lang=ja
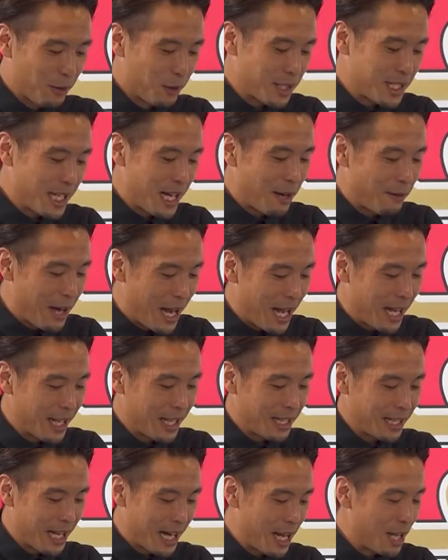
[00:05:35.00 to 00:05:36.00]
こちらは
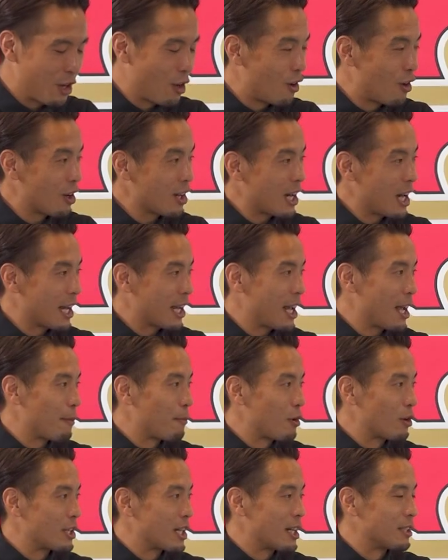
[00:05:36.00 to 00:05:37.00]
誰の家計
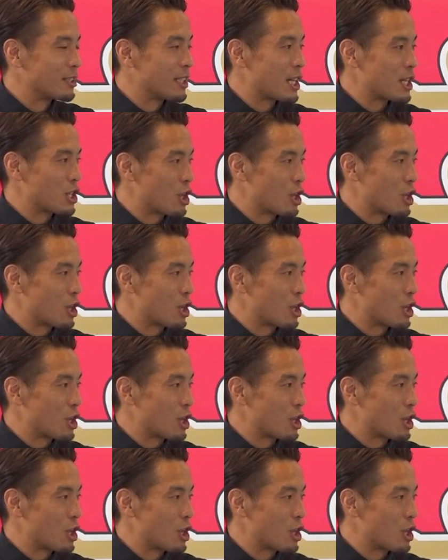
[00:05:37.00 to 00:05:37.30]
簿グラフで